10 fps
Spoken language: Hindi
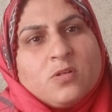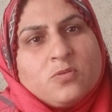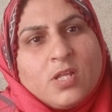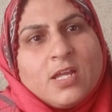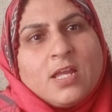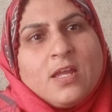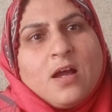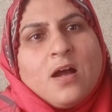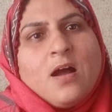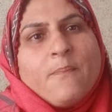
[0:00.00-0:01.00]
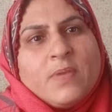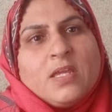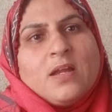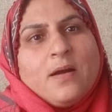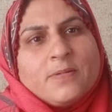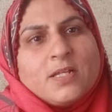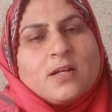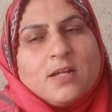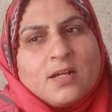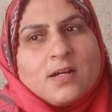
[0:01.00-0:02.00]
उठेंगे हाँ अम्मी आपने
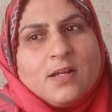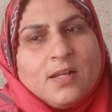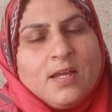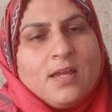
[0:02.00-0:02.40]
खाना खाना